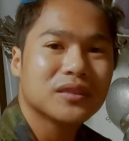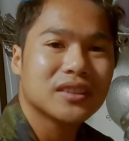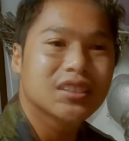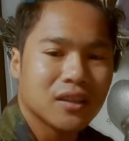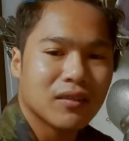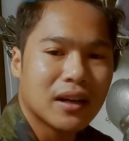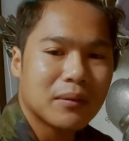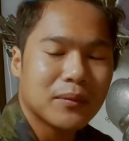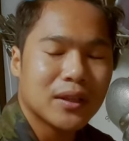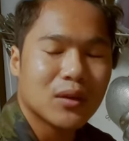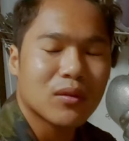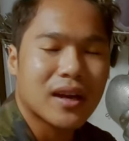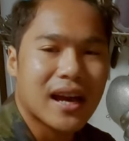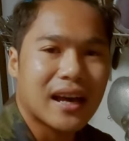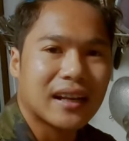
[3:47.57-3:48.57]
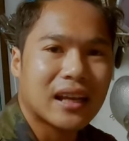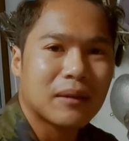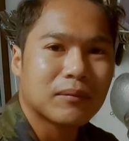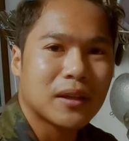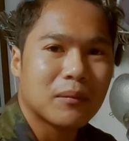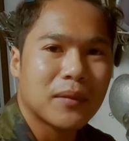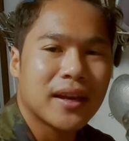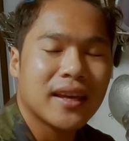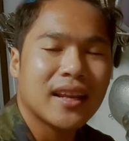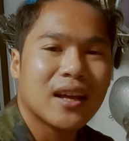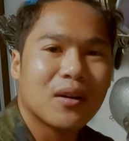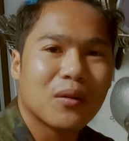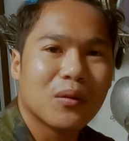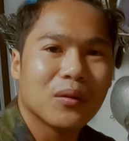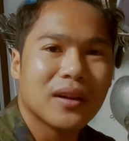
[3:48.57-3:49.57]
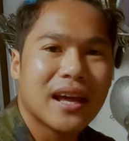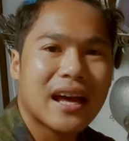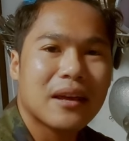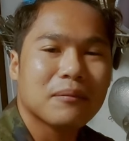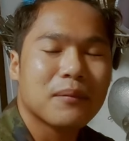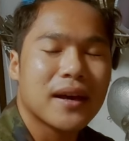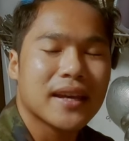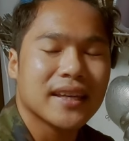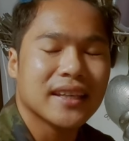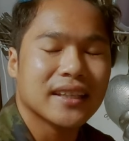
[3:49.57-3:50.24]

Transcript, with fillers: ถือว่ามีโอกาสครับทำให้เราได้ไป